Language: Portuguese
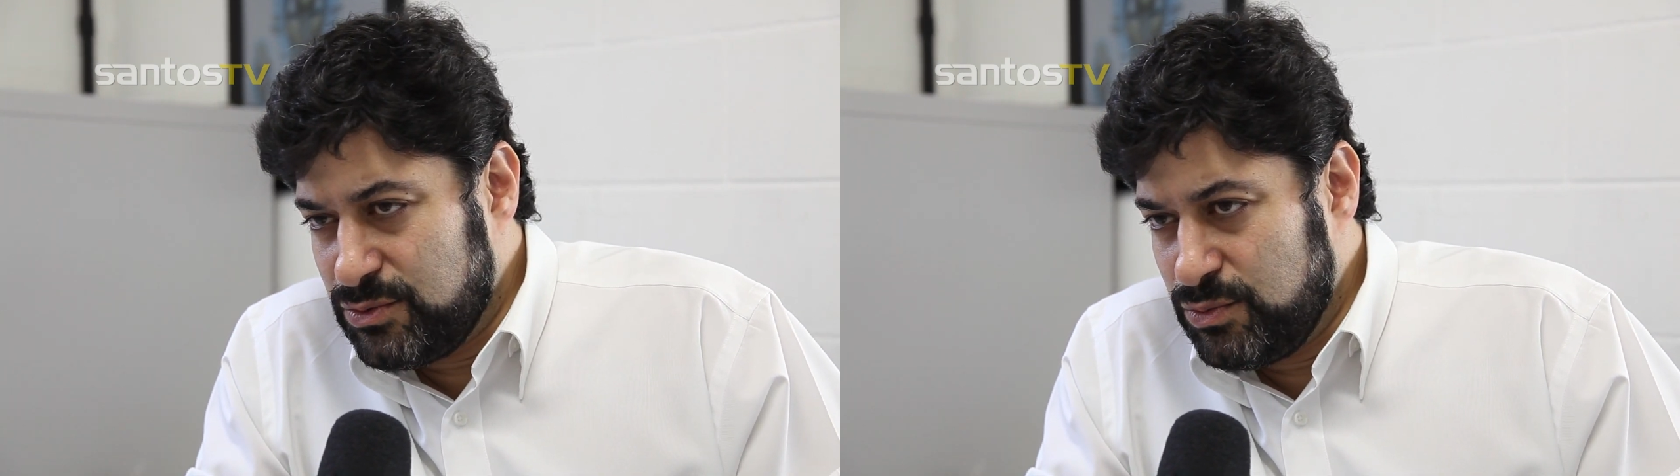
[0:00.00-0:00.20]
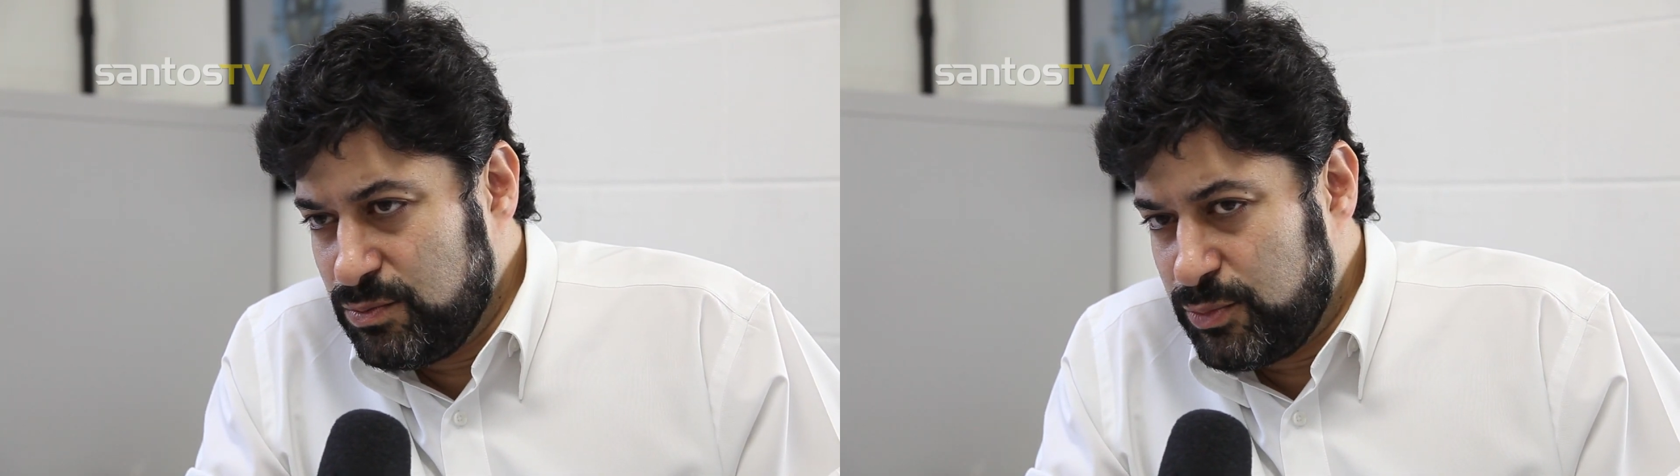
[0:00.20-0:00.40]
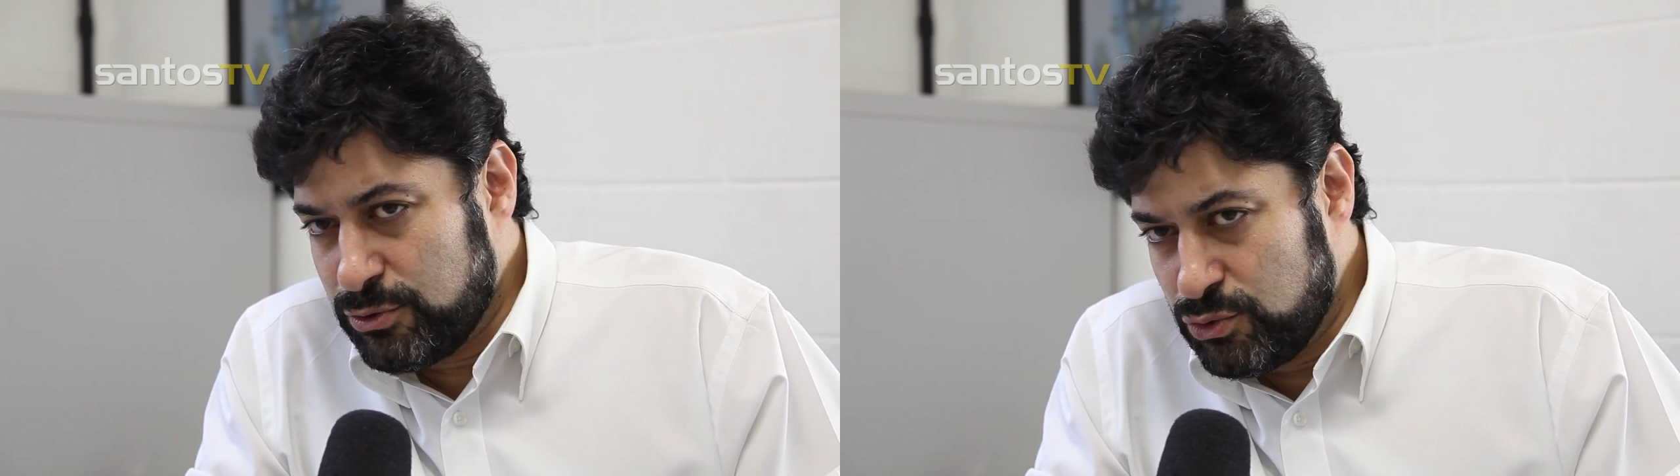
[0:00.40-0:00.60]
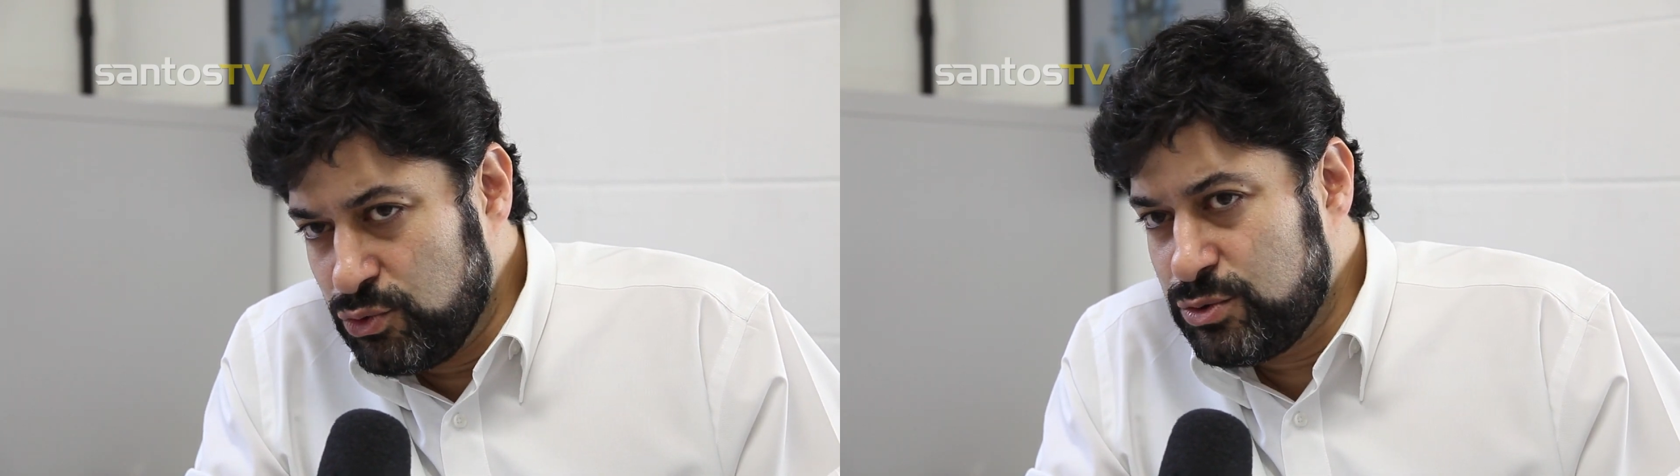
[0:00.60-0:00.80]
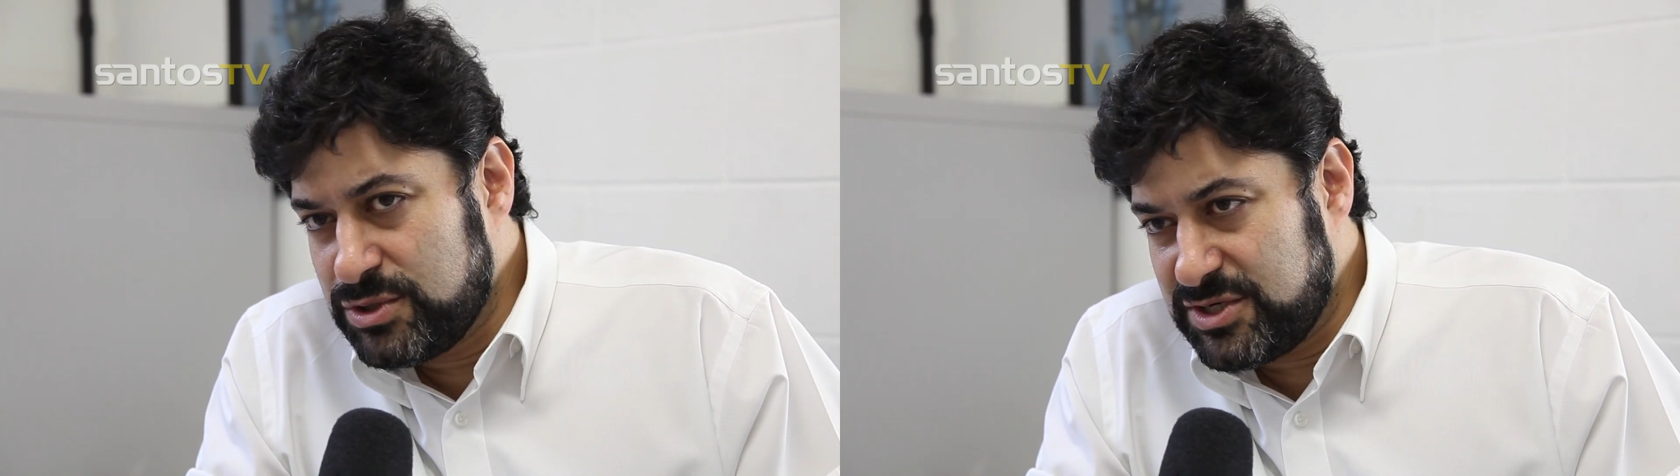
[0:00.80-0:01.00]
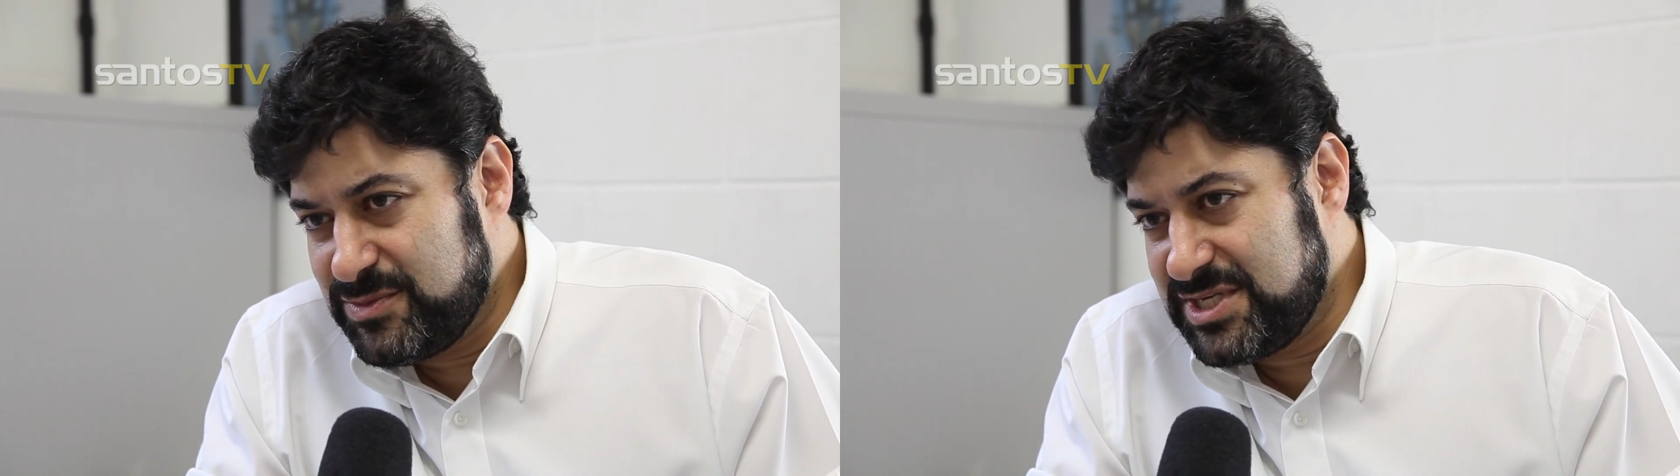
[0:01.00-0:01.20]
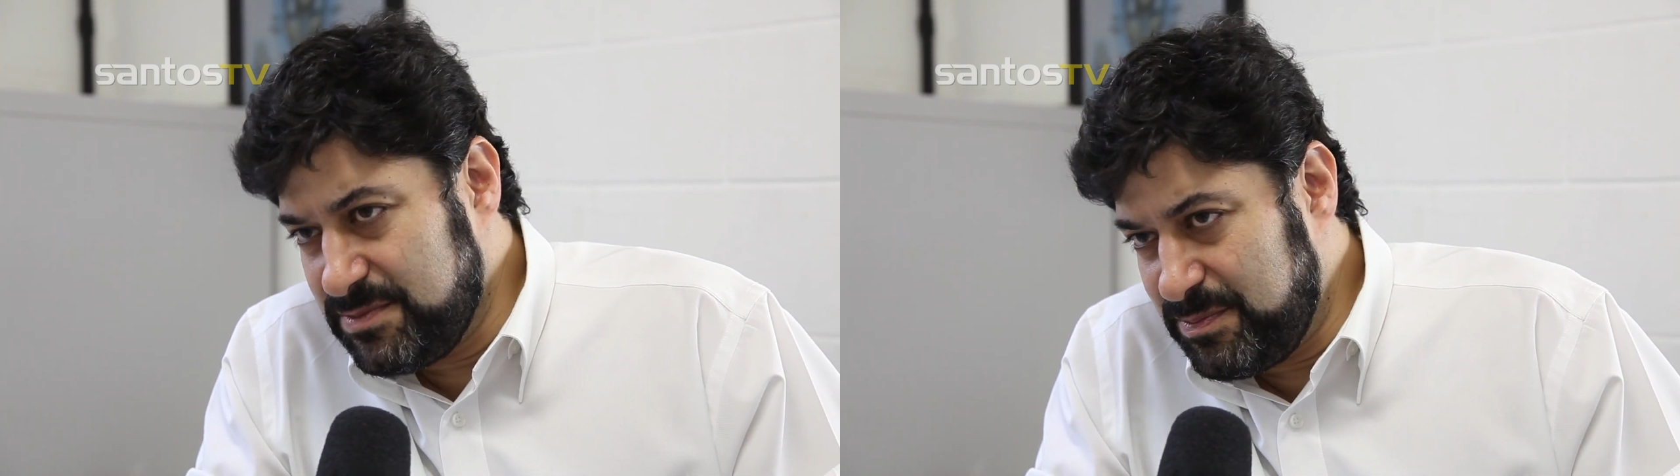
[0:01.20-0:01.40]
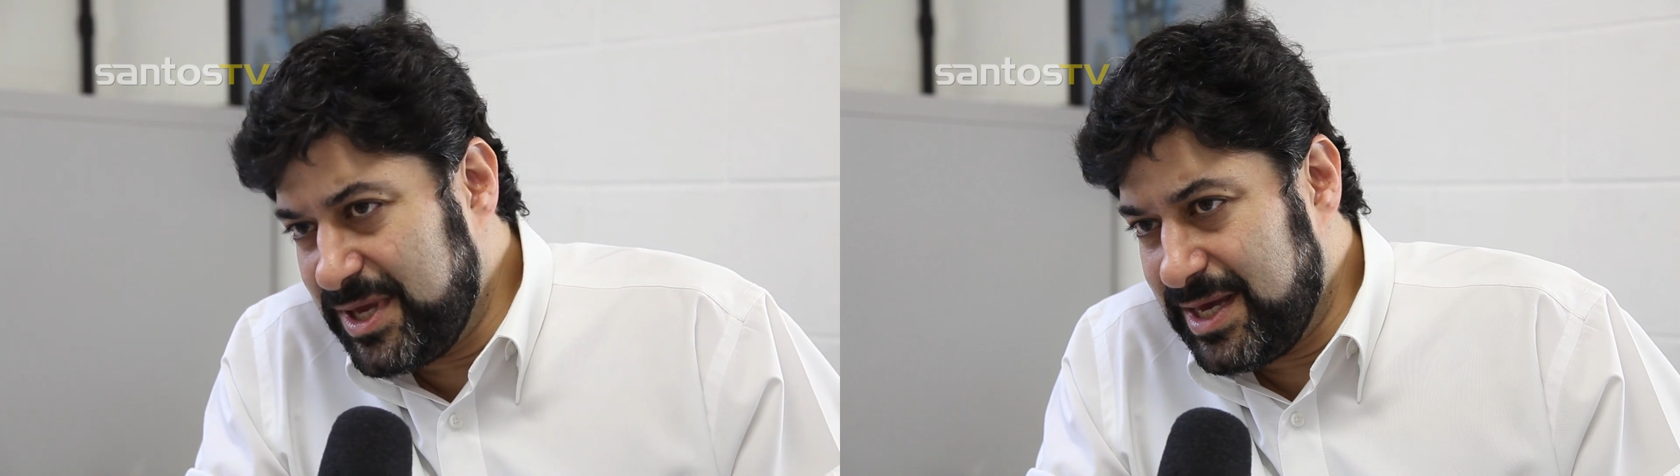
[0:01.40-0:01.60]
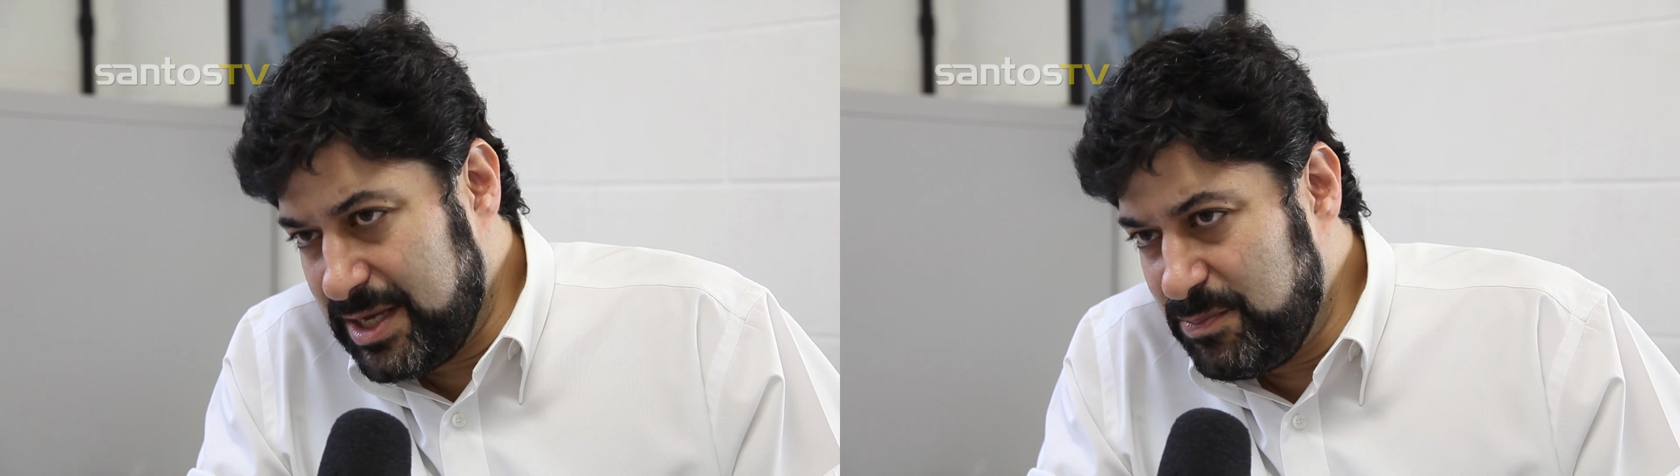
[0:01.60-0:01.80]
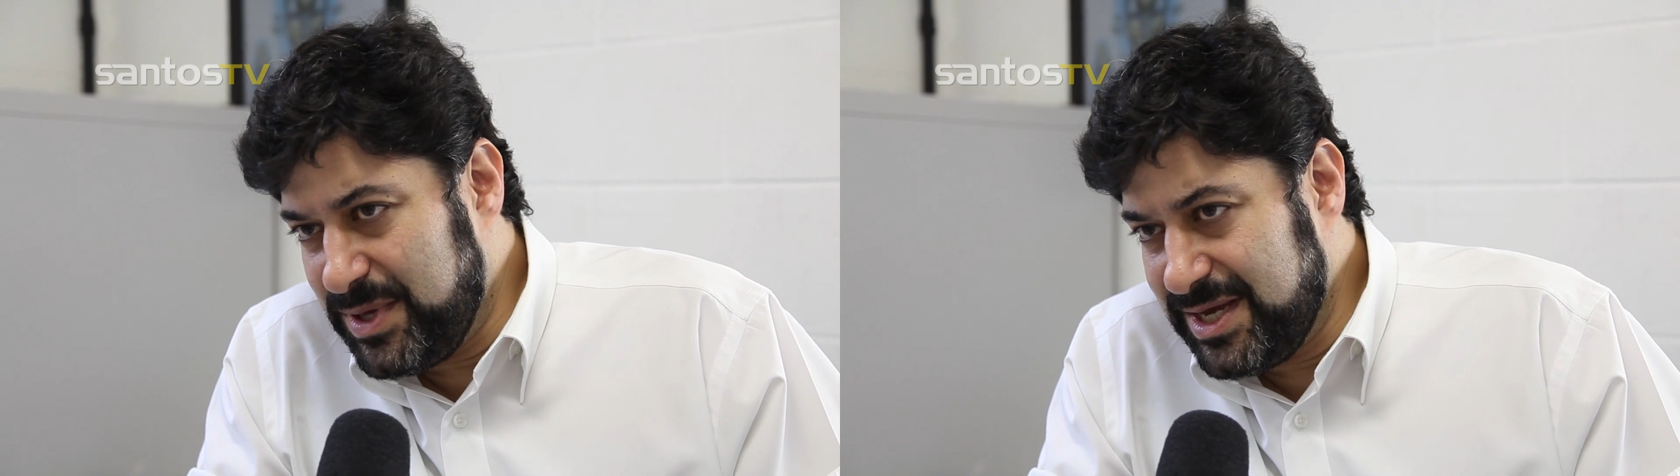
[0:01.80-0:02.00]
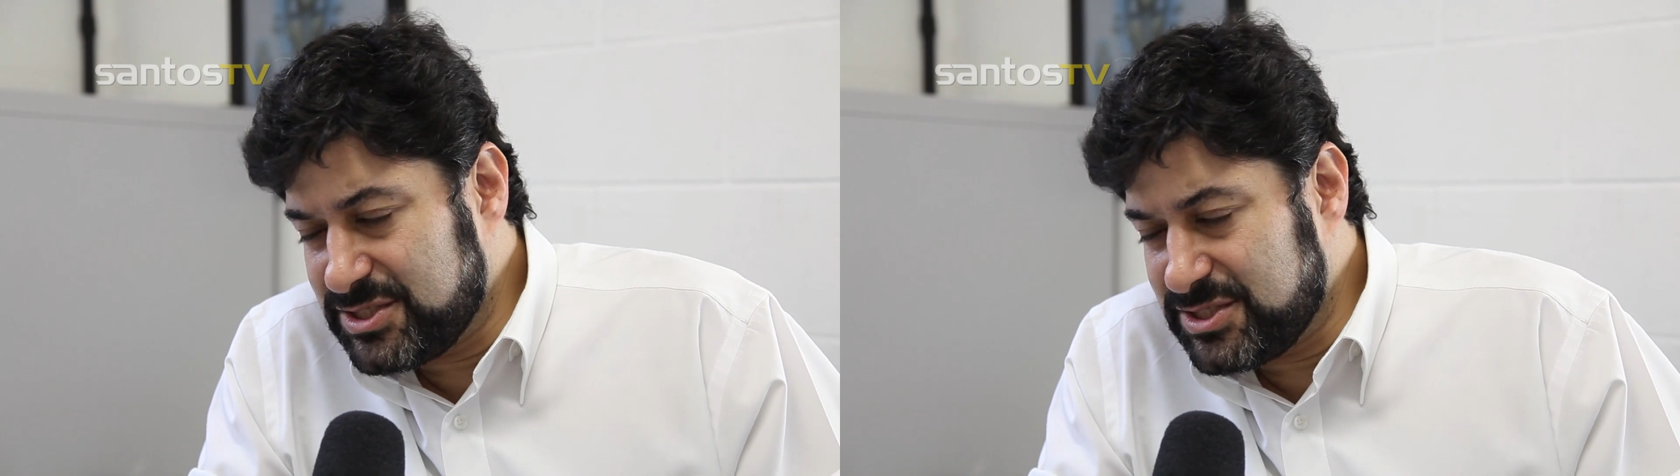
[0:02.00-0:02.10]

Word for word: um produto que chama-se PRP,